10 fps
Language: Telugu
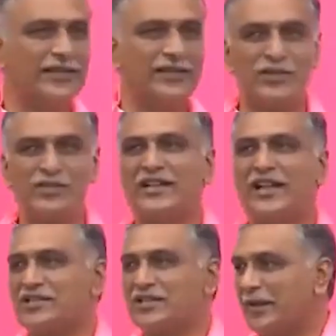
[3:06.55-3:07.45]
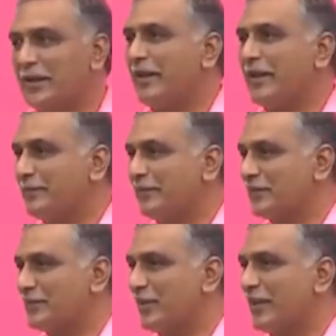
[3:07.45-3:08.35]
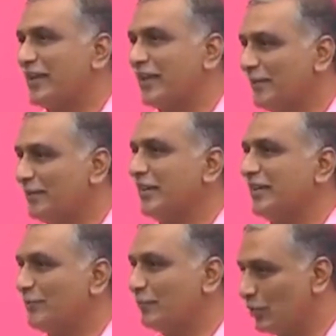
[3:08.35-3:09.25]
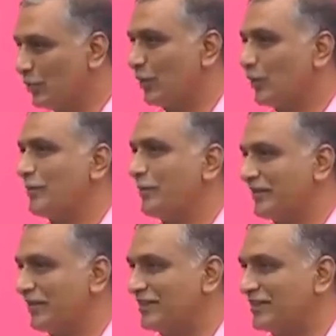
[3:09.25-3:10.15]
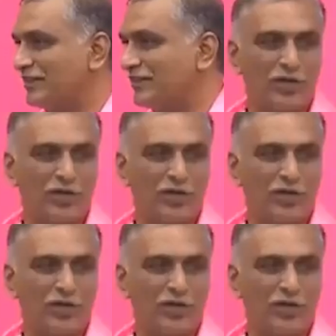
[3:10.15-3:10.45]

ఈ రోజు ఈ రాష్ట్రం ఏ పారామీటర్స్ లో ఏ రంగంలో ఎట్లా ముందున్నదో కూడా మీకు తెలుసు